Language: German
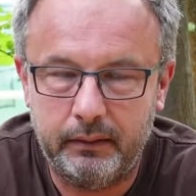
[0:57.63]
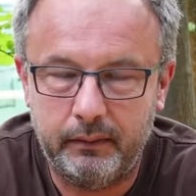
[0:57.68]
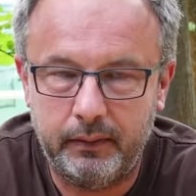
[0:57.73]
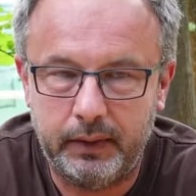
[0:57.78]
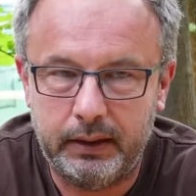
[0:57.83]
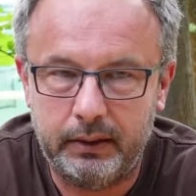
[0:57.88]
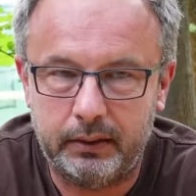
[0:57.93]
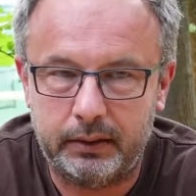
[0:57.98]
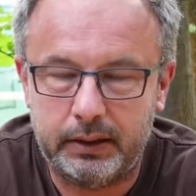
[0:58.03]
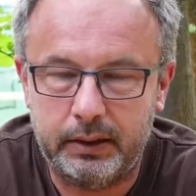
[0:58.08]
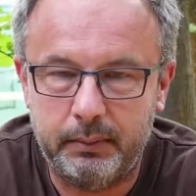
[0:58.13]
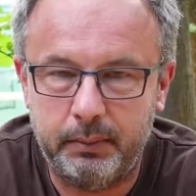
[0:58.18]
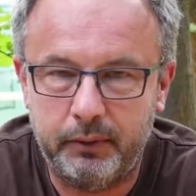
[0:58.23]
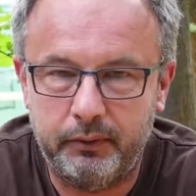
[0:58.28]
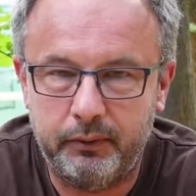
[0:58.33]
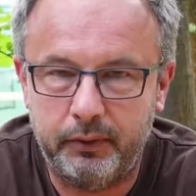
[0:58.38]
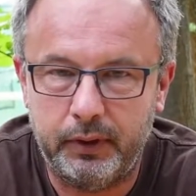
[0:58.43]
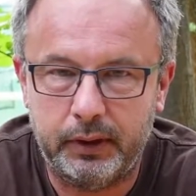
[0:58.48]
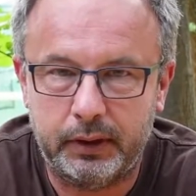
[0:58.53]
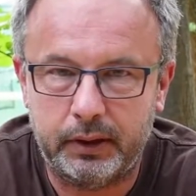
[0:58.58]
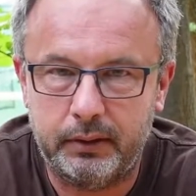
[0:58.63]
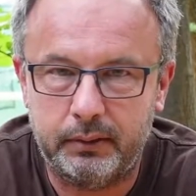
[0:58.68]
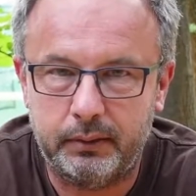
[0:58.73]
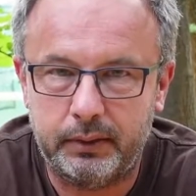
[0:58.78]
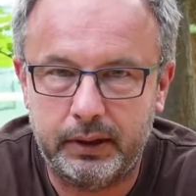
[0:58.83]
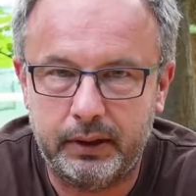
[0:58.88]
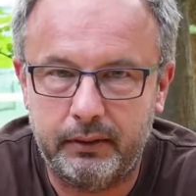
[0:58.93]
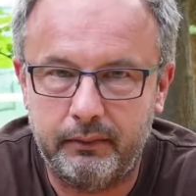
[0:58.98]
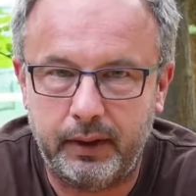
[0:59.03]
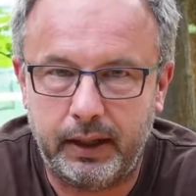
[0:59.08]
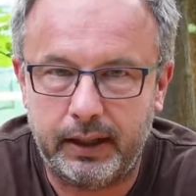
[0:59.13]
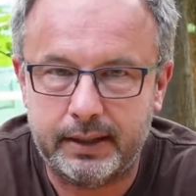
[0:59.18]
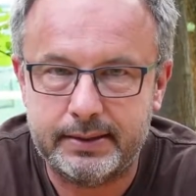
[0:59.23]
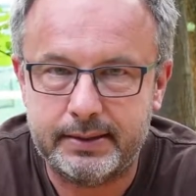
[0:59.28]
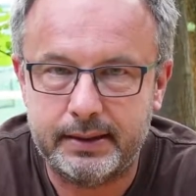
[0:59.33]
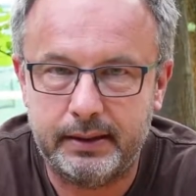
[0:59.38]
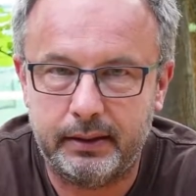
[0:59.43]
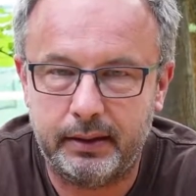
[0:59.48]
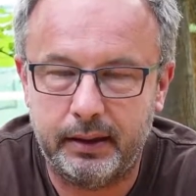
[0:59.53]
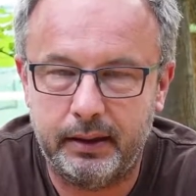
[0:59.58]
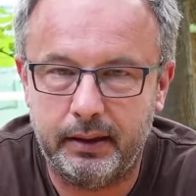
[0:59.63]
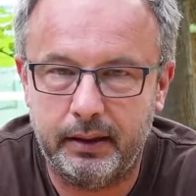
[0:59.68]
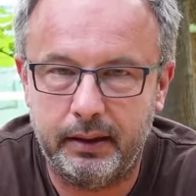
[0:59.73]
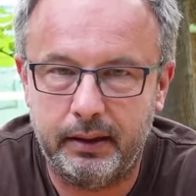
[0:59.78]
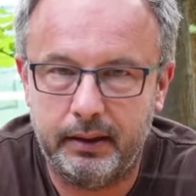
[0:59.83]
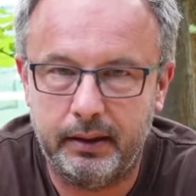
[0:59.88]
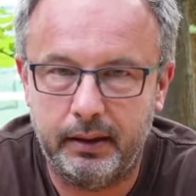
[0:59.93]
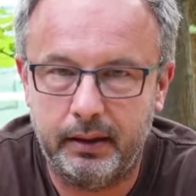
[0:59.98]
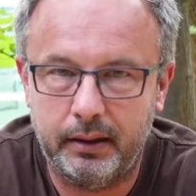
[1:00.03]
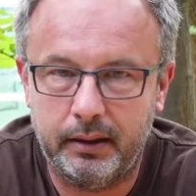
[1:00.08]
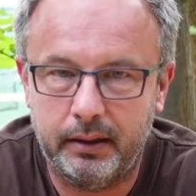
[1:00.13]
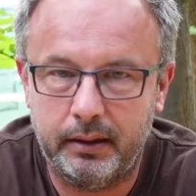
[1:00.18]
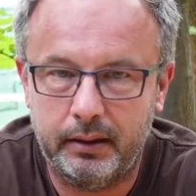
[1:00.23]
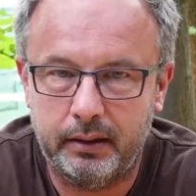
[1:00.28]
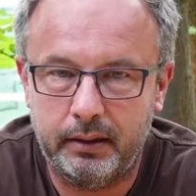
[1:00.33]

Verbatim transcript: wenn doch die Bevölkerung den Wahnsinn gerne hätte.